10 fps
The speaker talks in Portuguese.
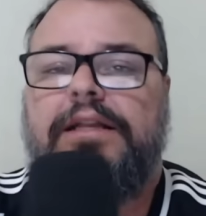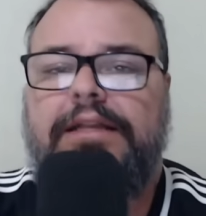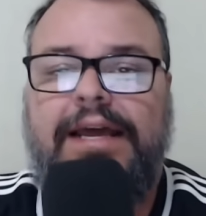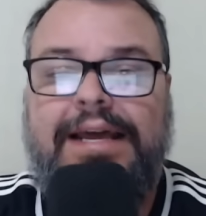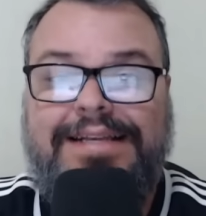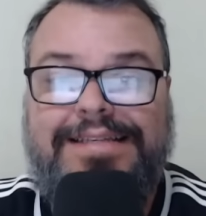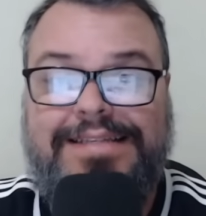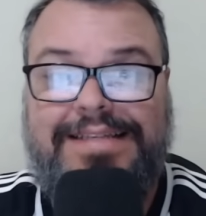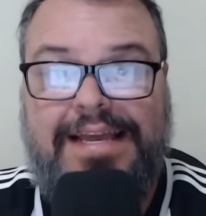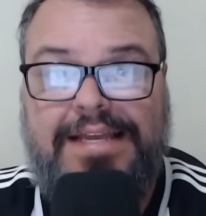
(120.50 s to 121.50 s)
né?
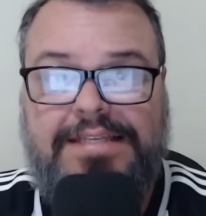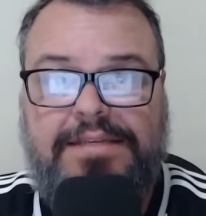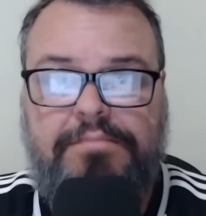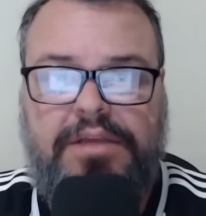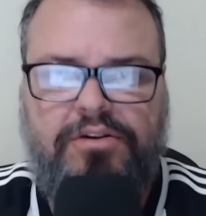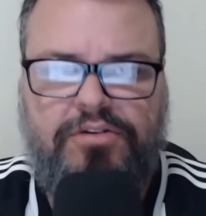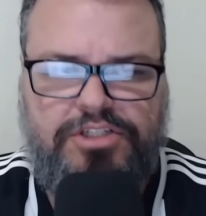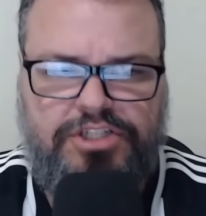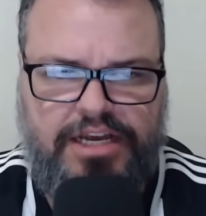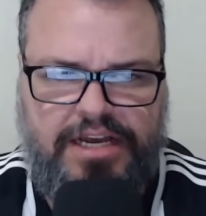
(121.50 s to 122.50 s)
6
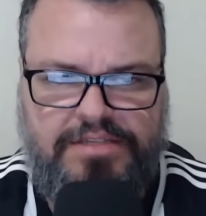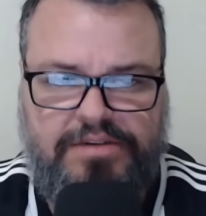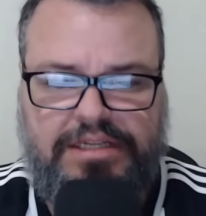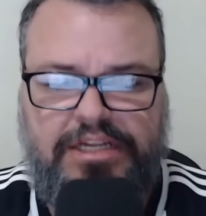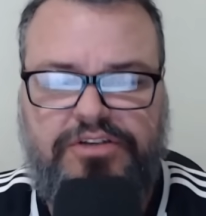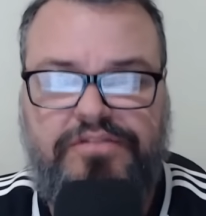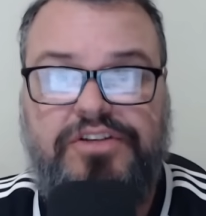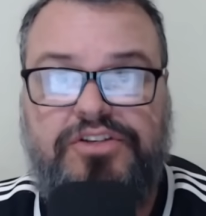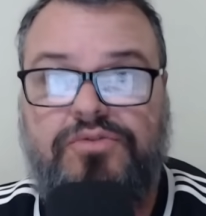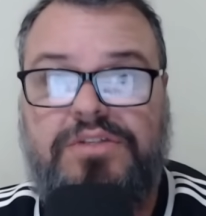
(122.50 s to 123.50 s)
milhões de reais. O Atlético
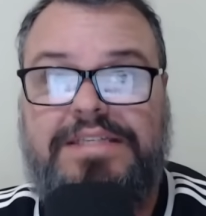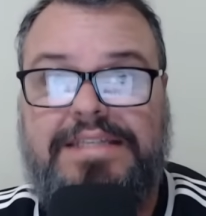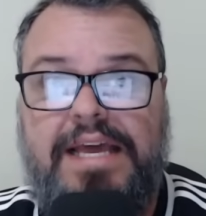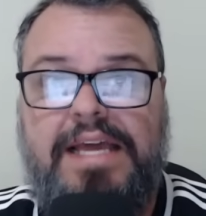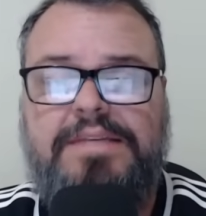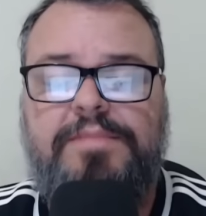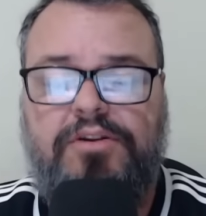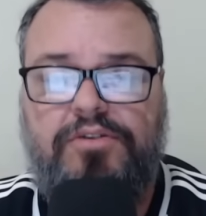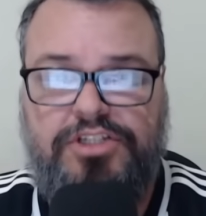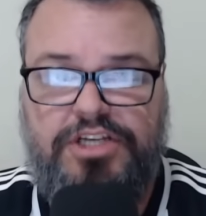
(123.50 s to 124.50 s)
investiu 6
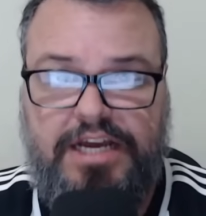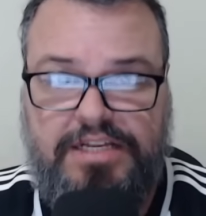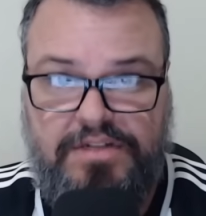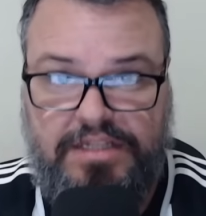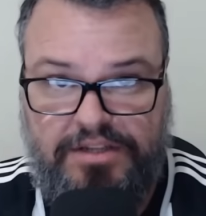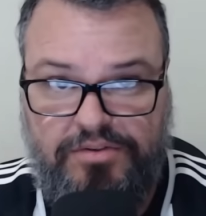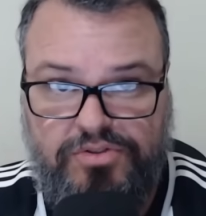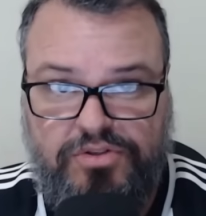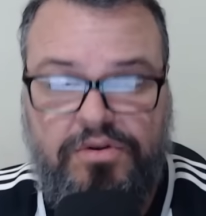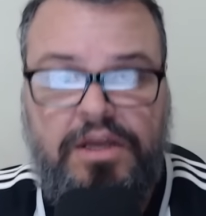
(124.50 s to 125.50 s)
milhões de reais no
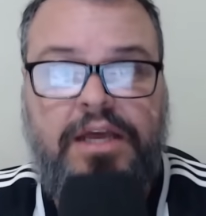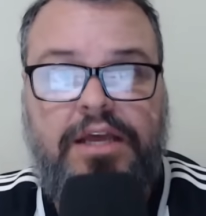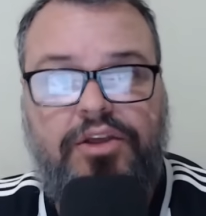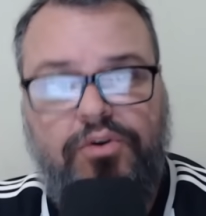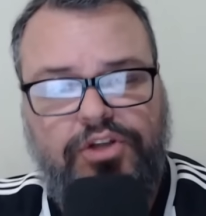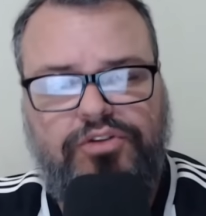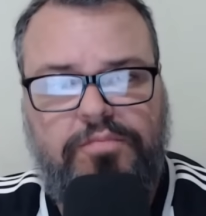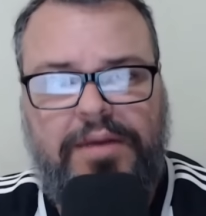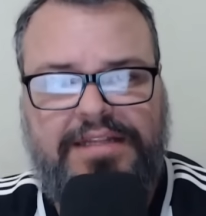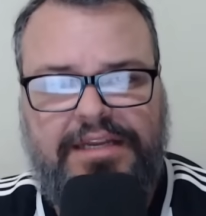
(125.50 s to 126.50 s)
Edenilson e 8 no
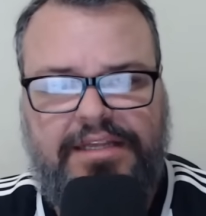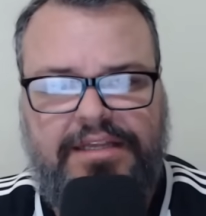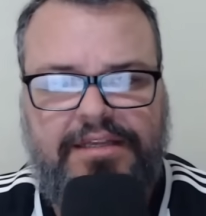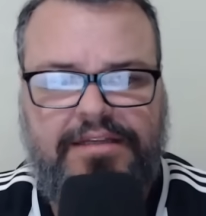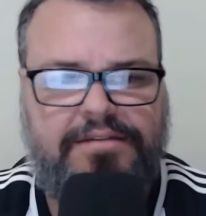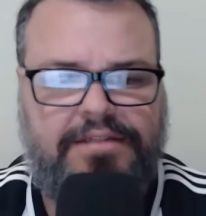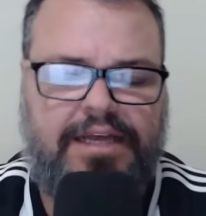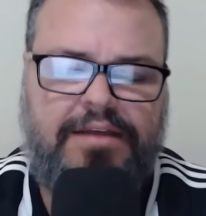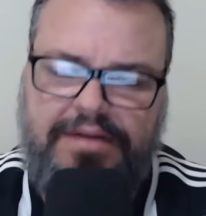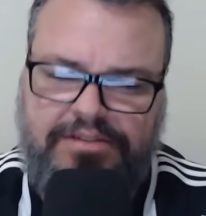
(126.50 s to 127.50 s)
Patrick,
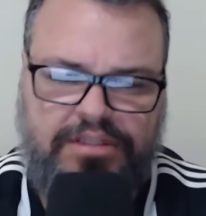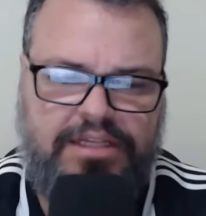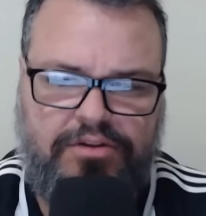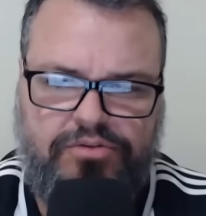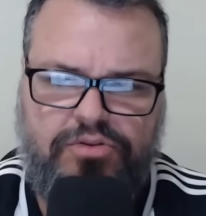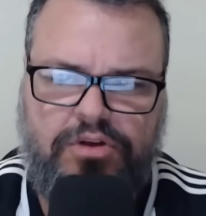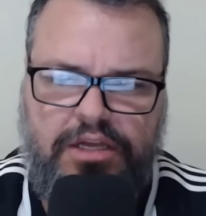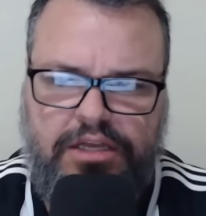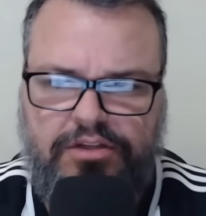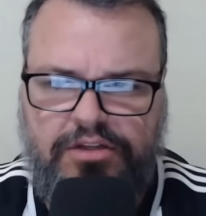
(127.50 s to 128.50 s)
né? Mas no Edenilson,
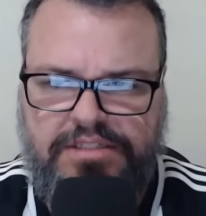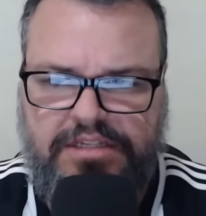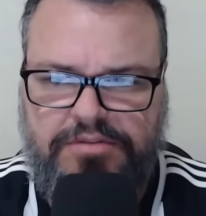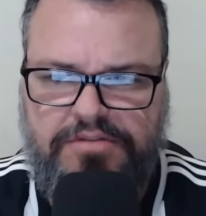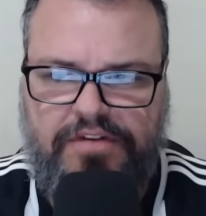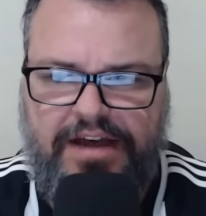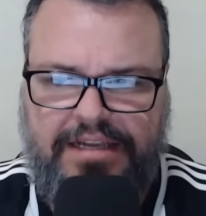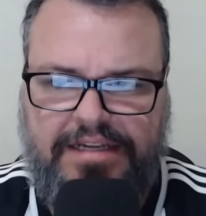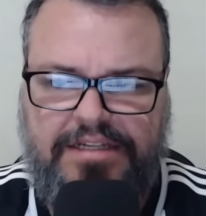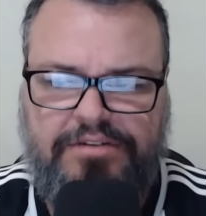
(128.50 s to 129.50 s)
que nós estamos
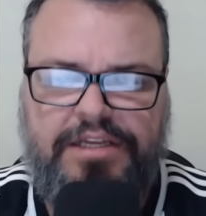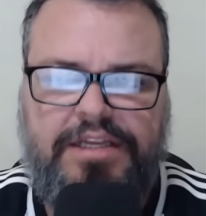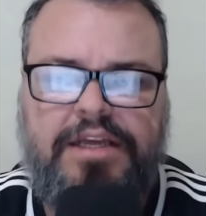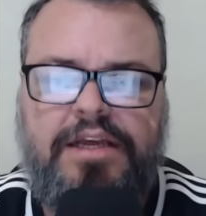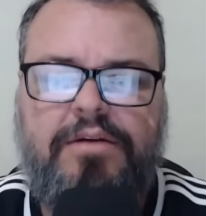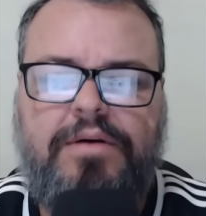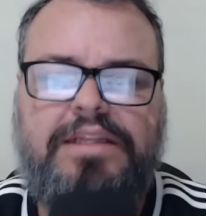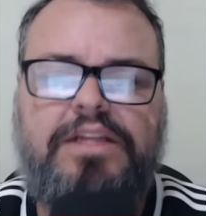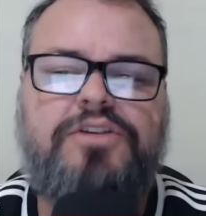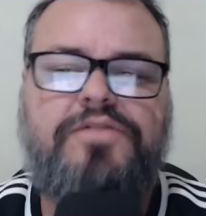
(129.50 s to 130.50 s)
falando aí, o
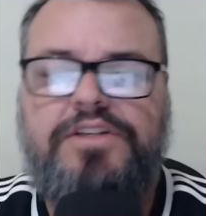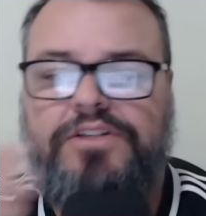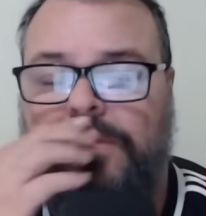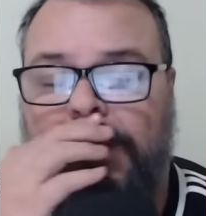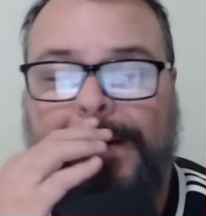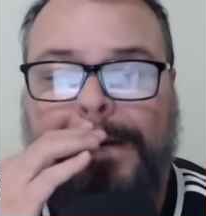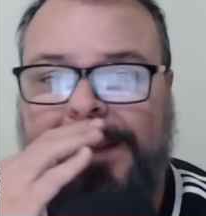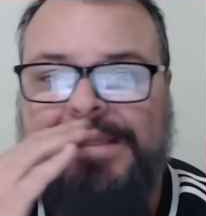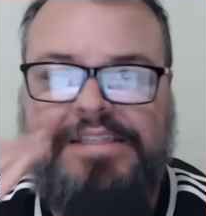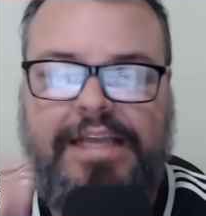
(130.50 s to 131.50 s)
Atlético investiu
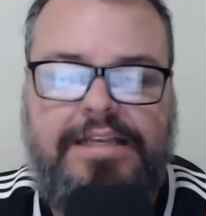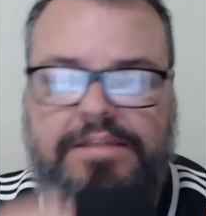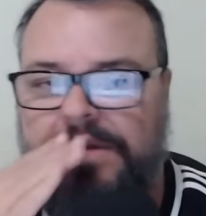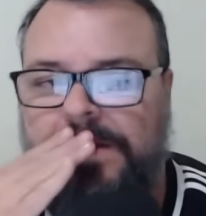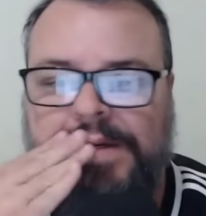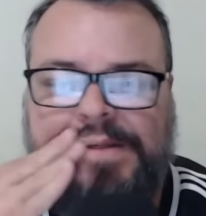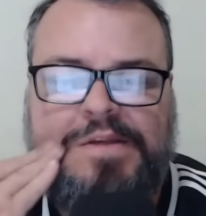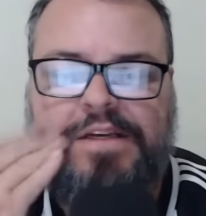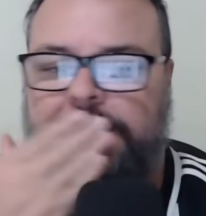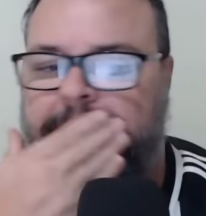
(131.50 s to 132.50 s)
6
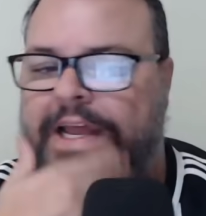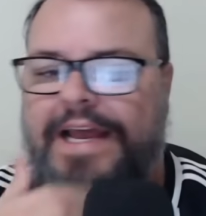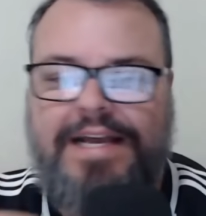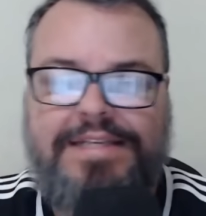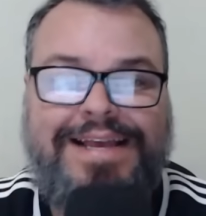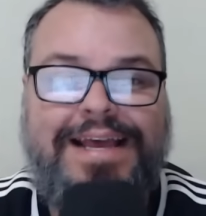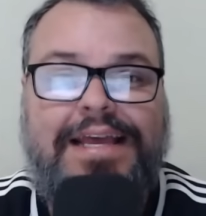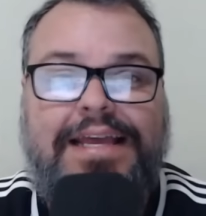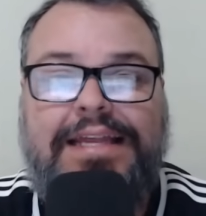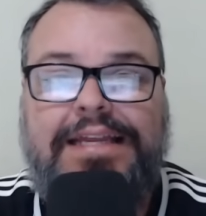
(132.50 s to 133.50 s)
milhões de reais
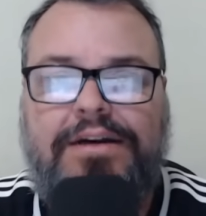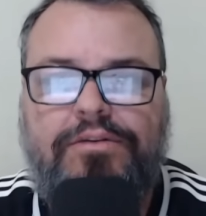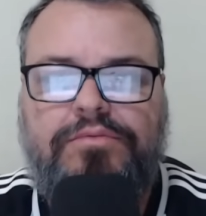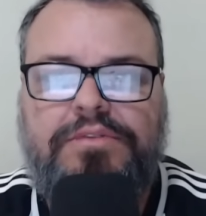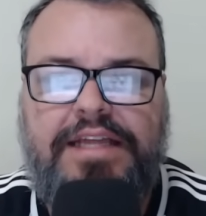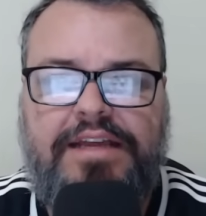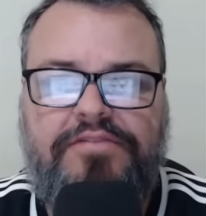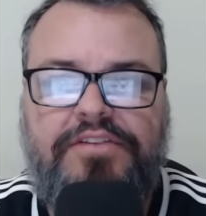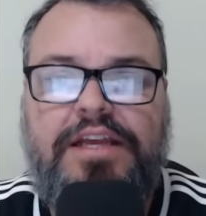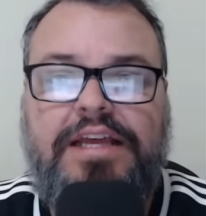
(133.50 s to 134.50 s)
e não
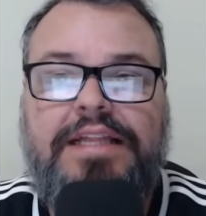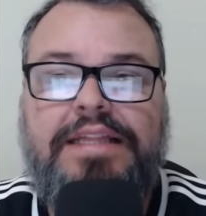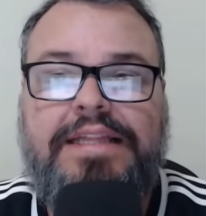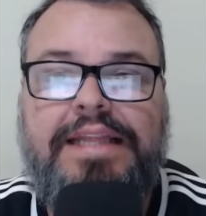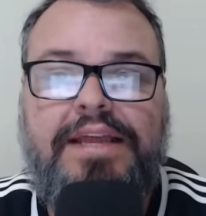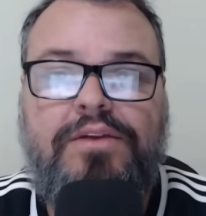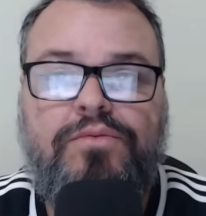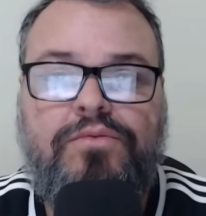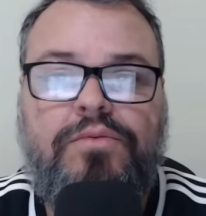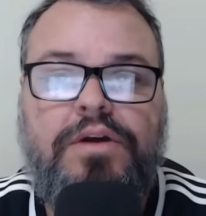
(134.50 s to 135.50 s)
teve
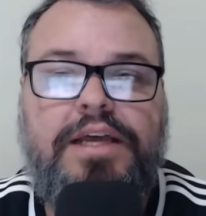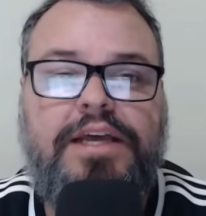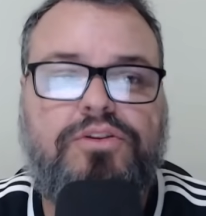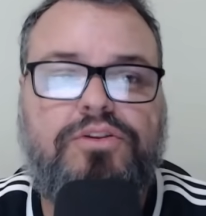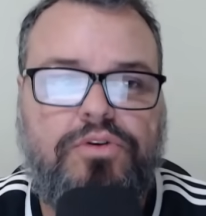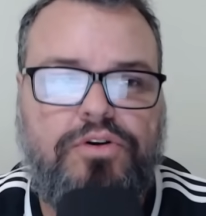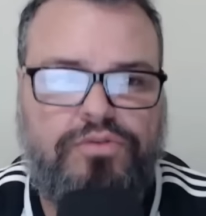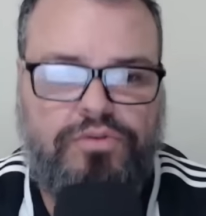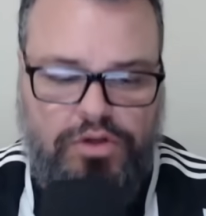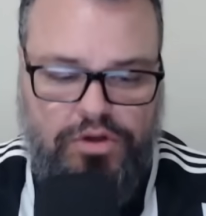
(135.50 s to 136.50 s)
nenhum
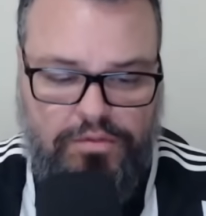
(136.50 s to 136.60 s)
retorno,